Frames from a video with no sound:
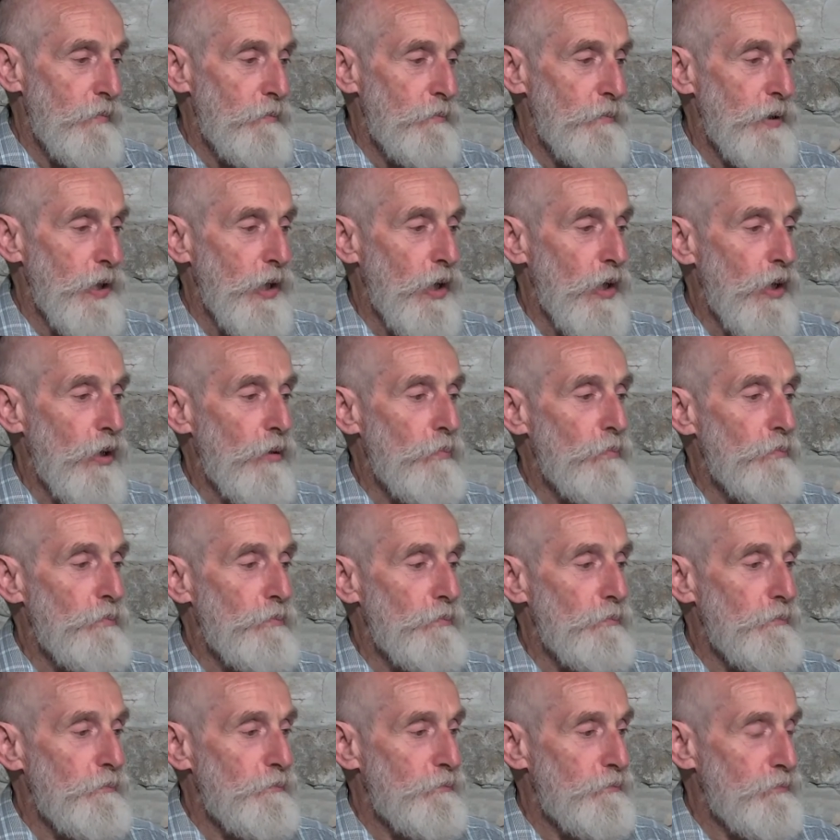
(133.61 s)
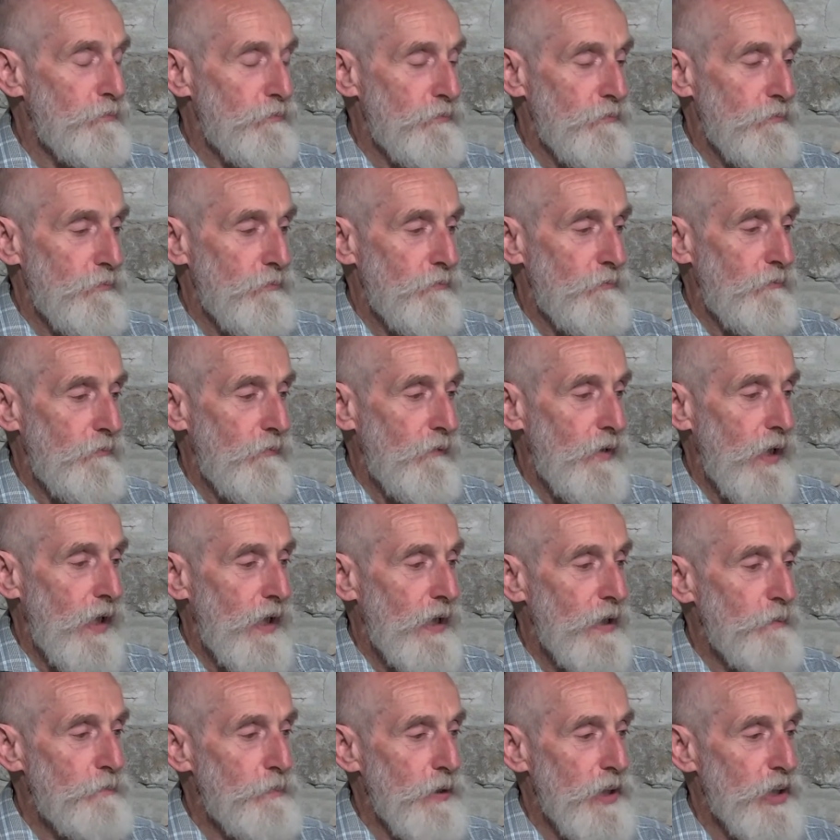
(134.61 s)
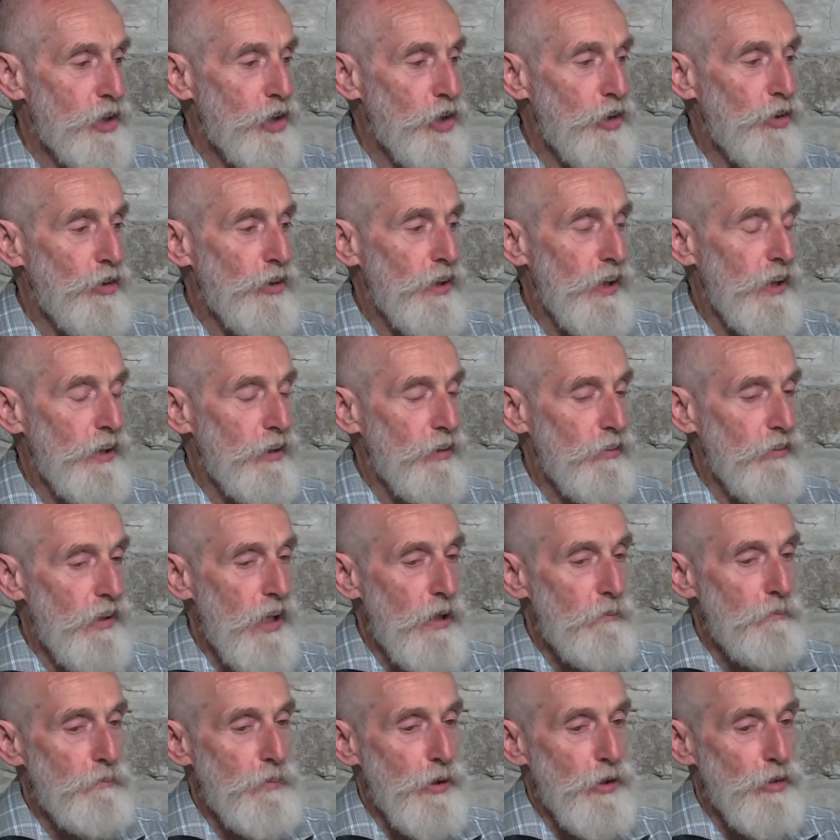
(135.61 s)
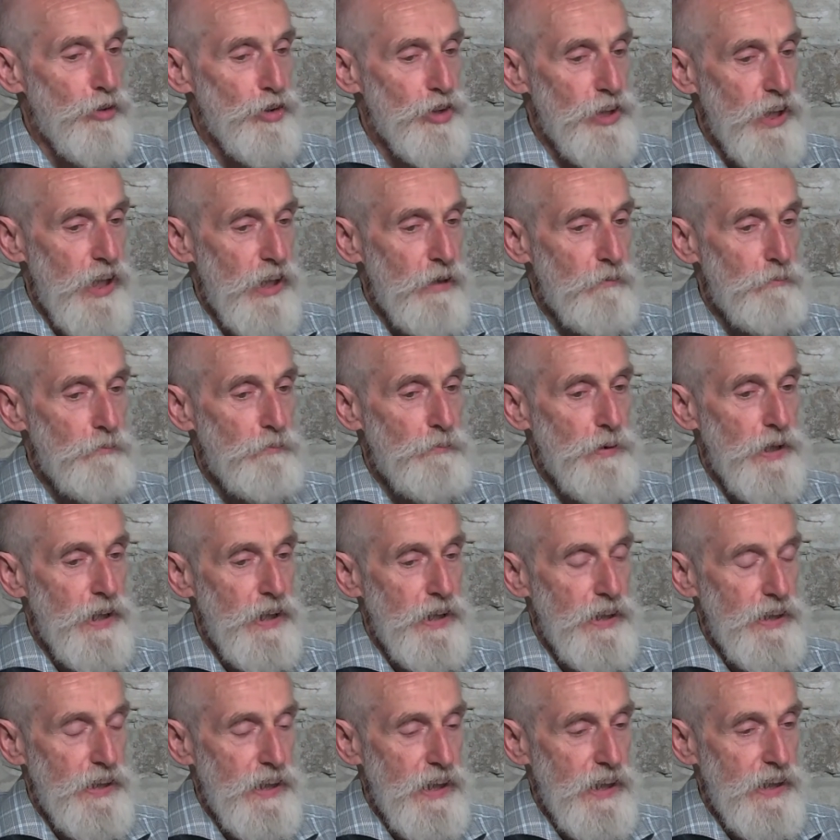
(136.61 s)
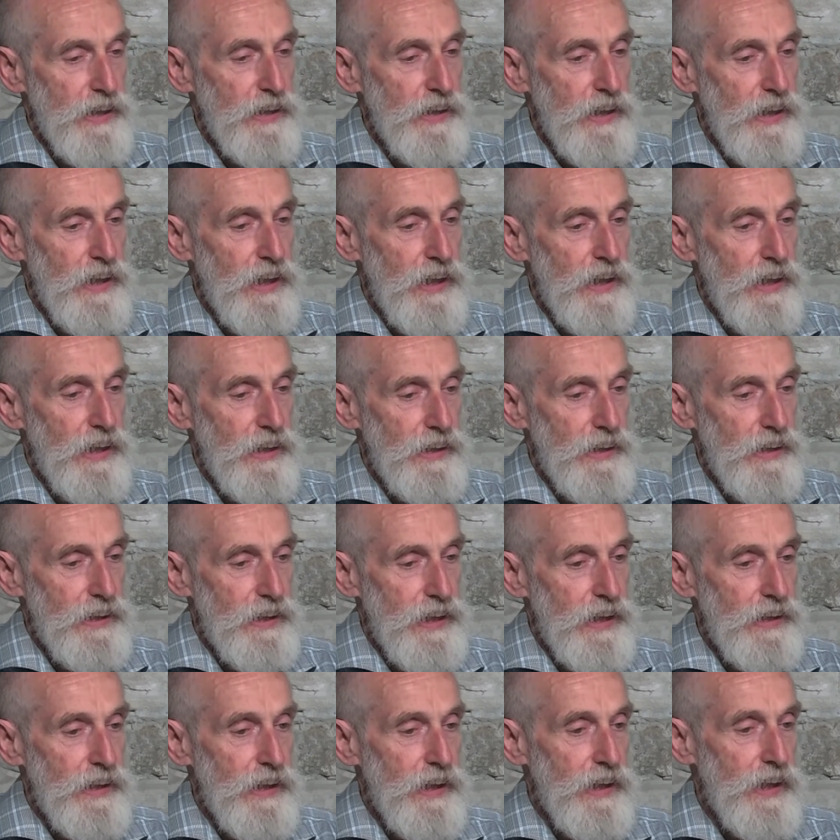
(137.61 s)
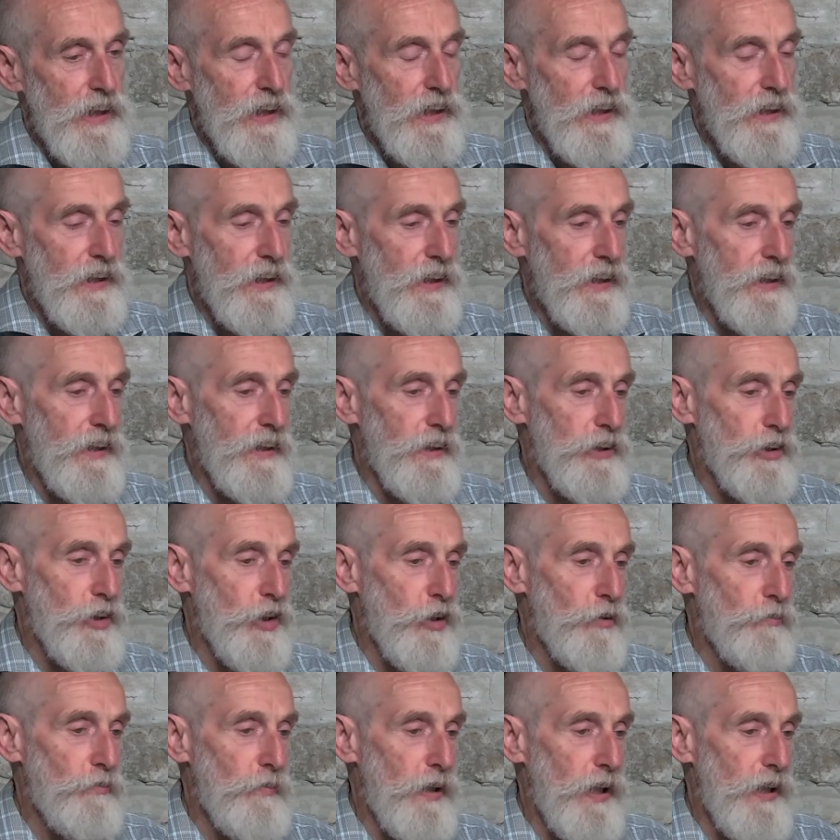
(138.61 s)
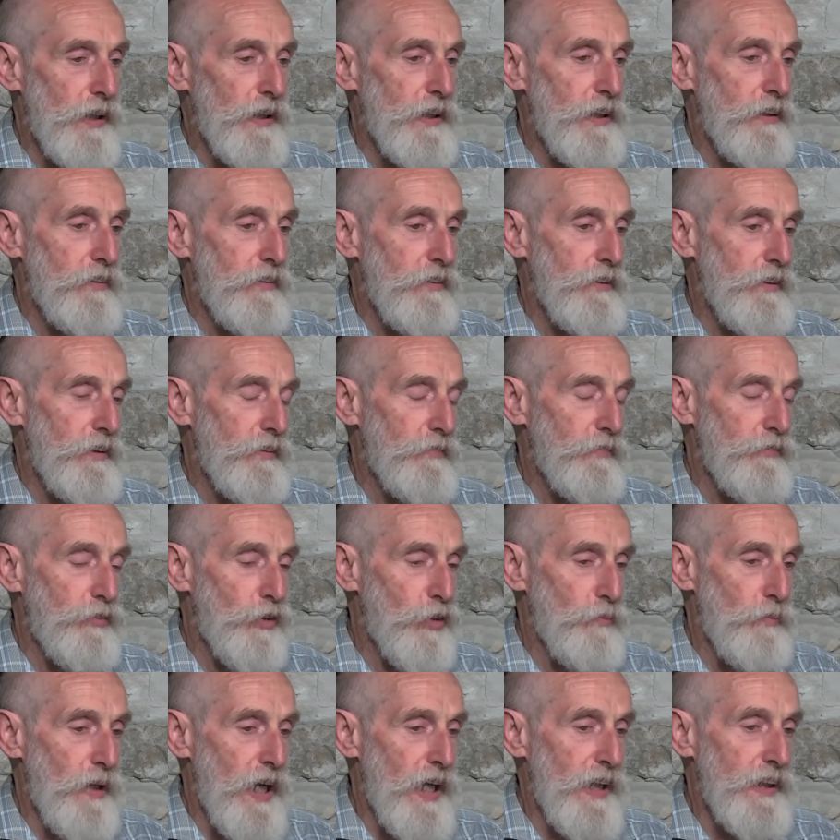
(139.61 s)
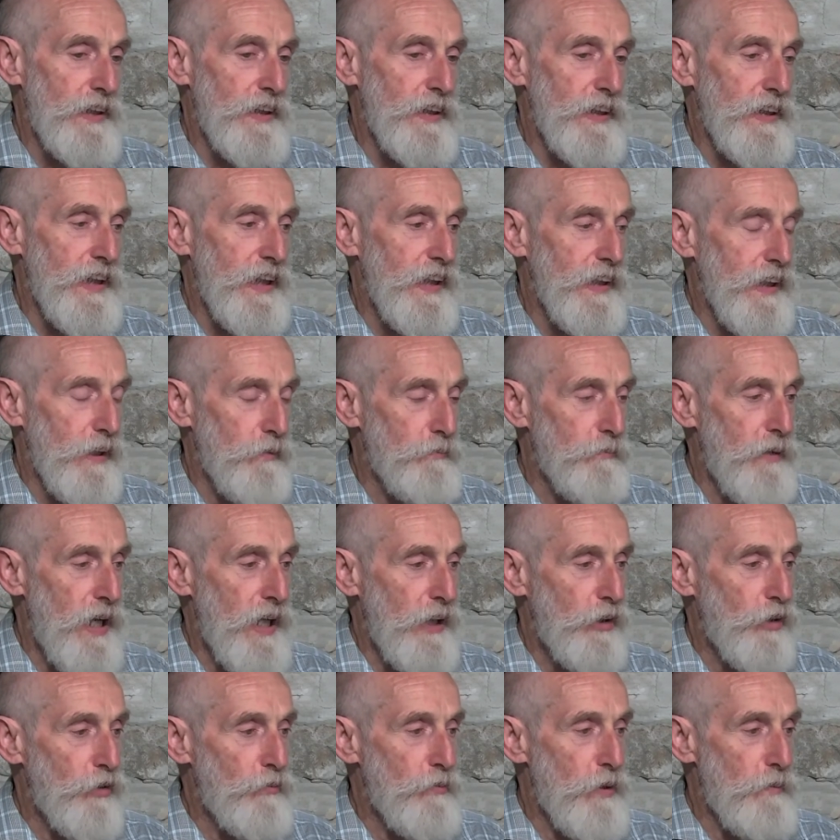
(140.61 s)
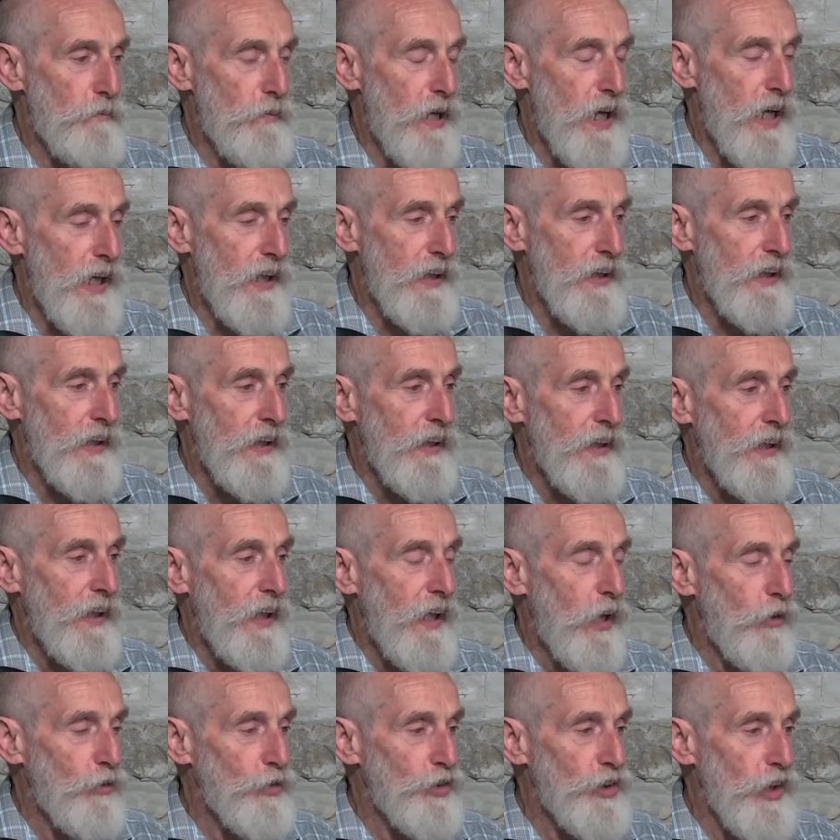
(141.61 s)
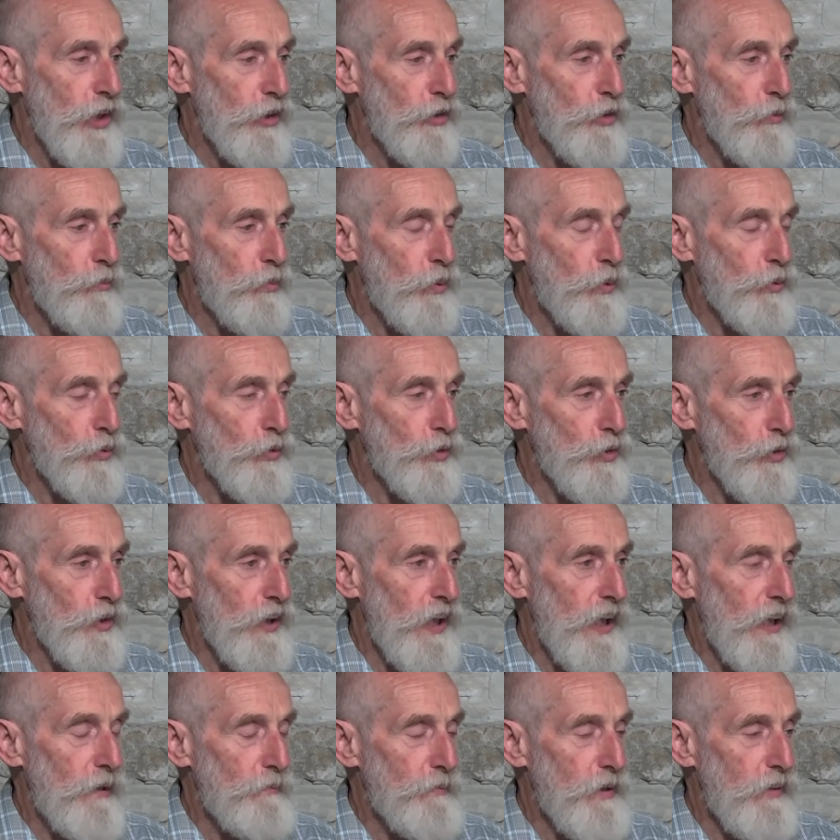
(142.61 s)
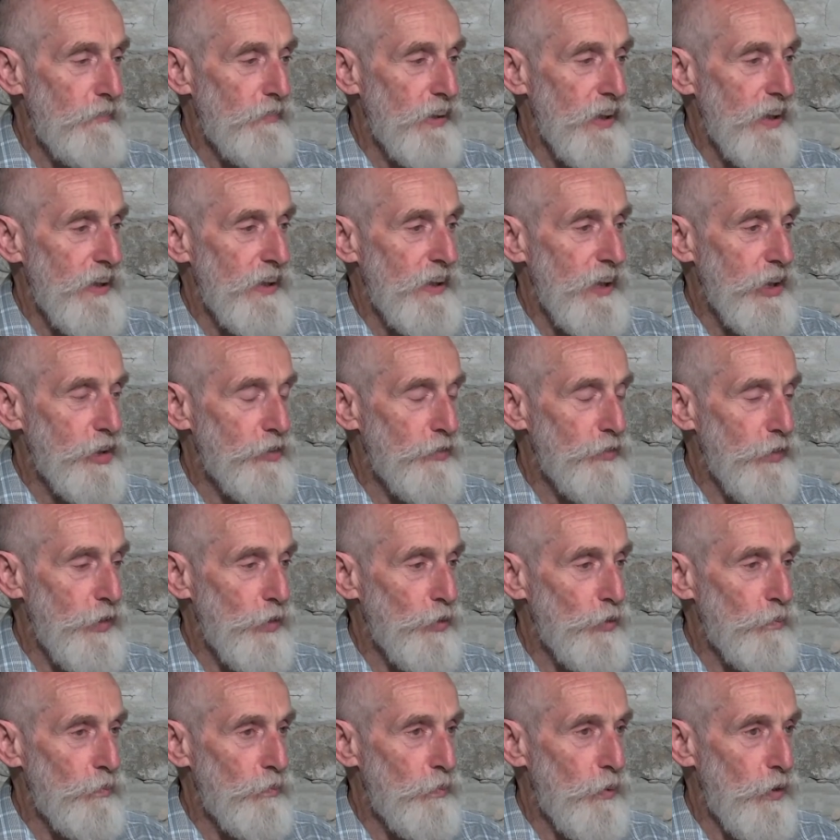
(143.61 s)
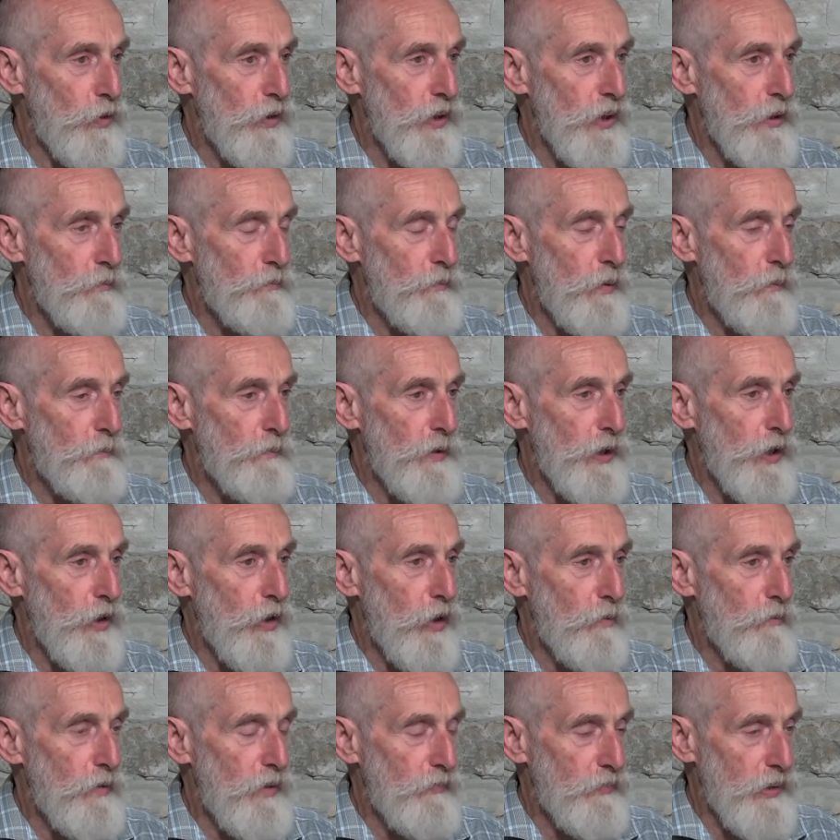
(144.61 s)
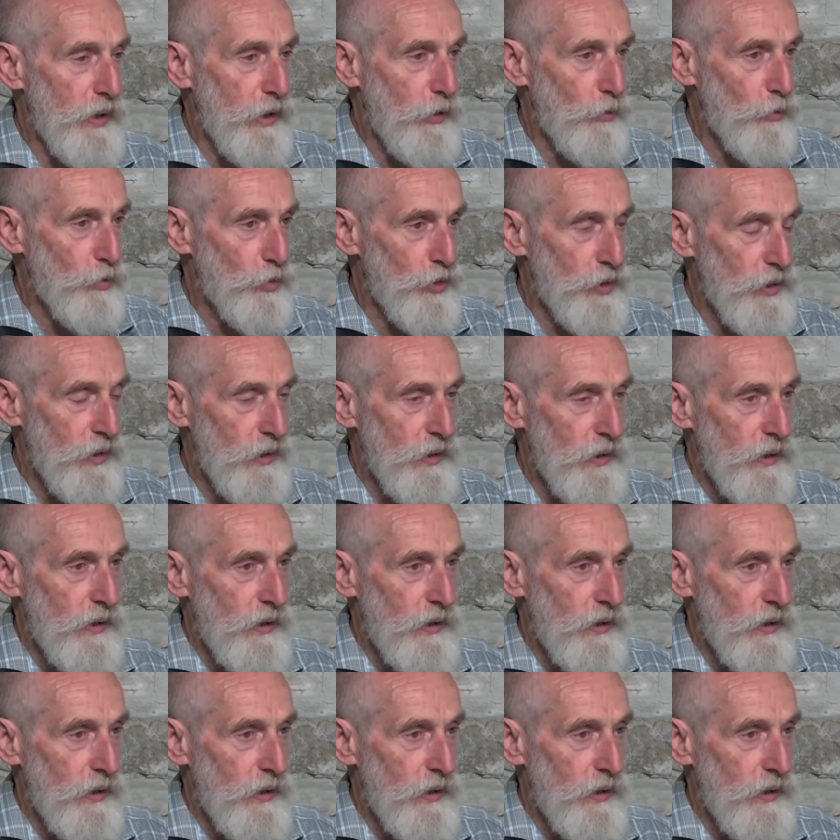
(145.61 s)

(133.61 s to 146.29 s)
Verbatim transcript: Però le persone dovrebbero sempre chiedere, chiedere eh, insomma, informarsi, chiedere ma come mai a un certo punto della mia vita sviluppo il papilloma virus,